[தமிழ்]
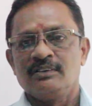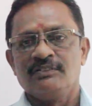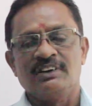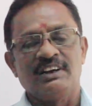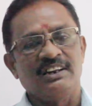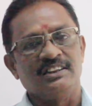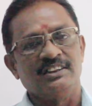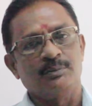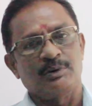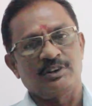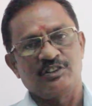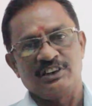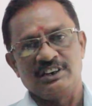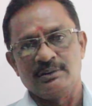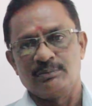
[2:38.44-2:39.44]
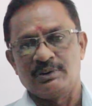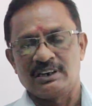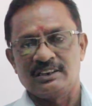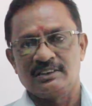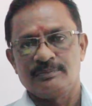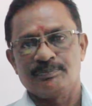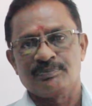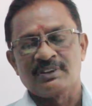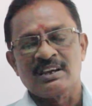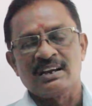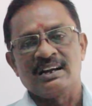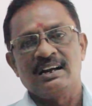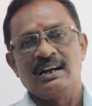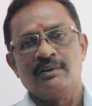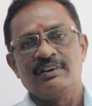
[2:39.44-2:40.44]
வேறு எந்த பிரச்சனைகளும் வராது
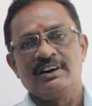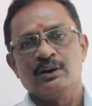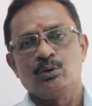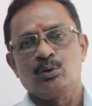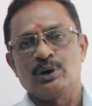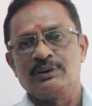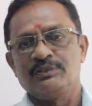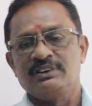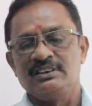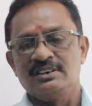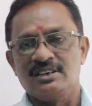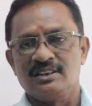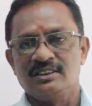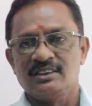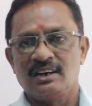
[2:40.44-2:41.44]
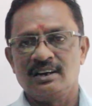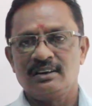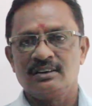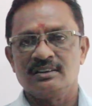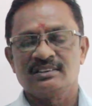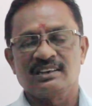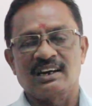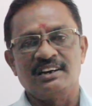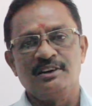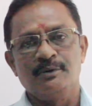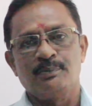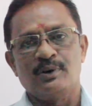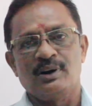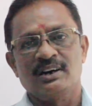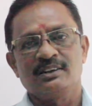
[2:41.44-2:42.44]
கவனக்குறைவு இருந்தால்
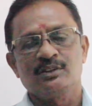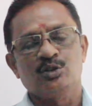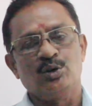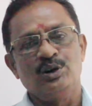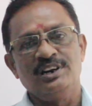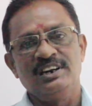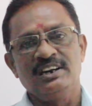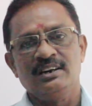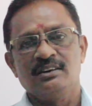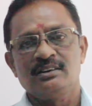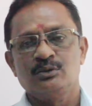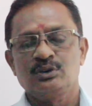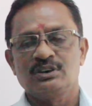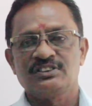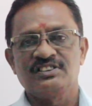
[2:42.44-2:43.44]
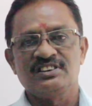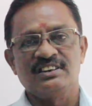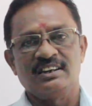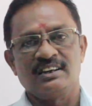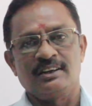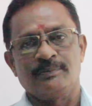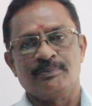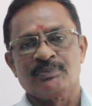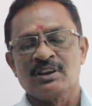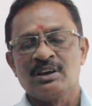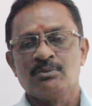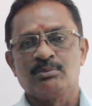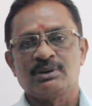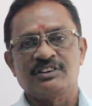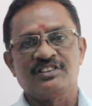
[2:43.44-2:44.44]
கண்டிப்பாக தொழிலில் ஒரு சின்ன
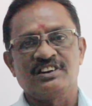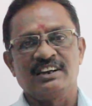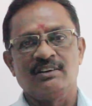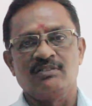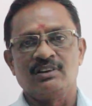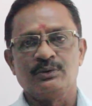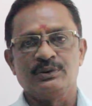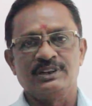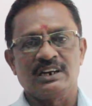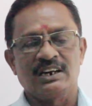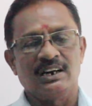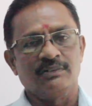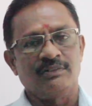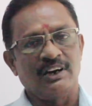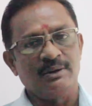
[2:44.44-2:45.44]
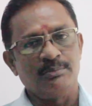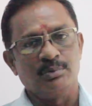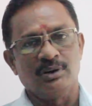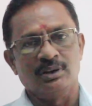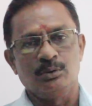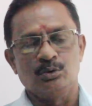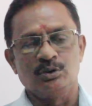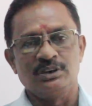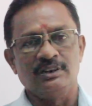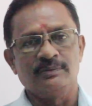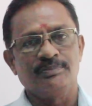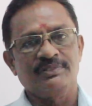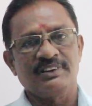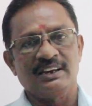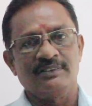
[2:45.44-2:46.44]
பிரச்சனைகள் வருவதற்கான வாய்ப்புகள் உண்டு
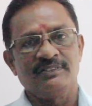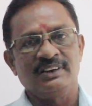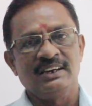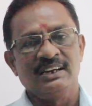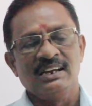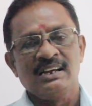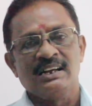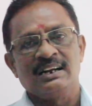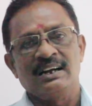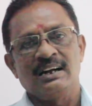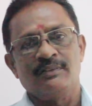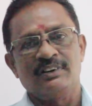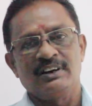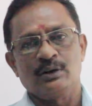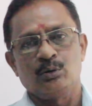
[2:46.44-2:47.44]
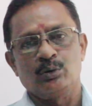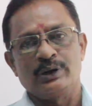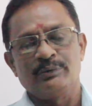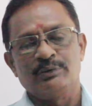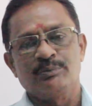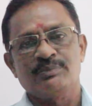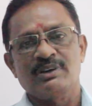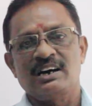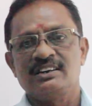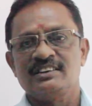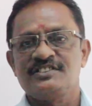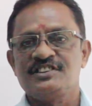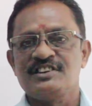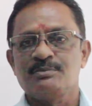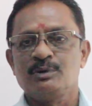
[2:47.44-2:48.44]
எனவே கவனக்குறைவும்
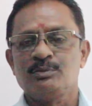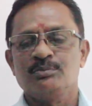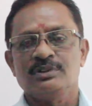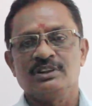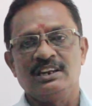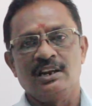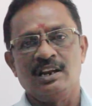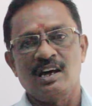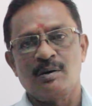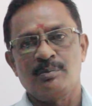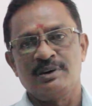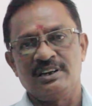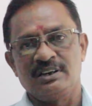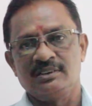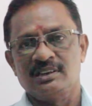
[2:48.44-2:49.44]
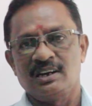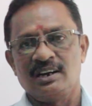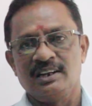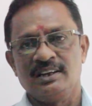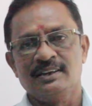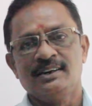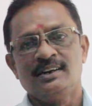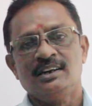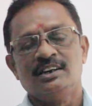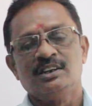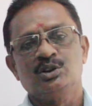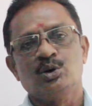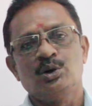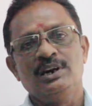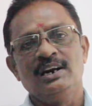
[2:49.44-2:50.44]
அலட்சியமும் இல்லாமல் இருந்தாலே
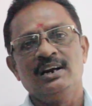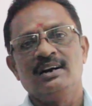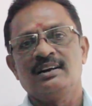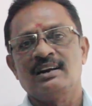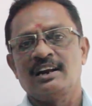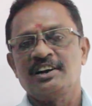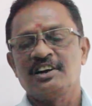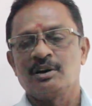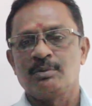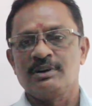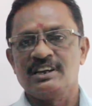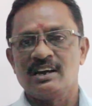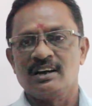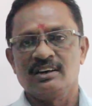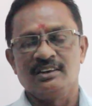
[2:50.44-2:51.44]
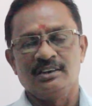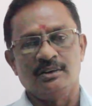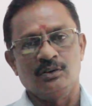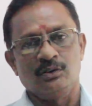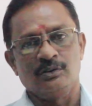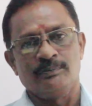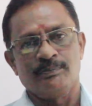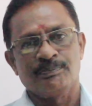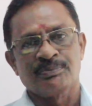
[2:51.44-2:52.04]
தொழில் நன்றபடியாக இருக்கும்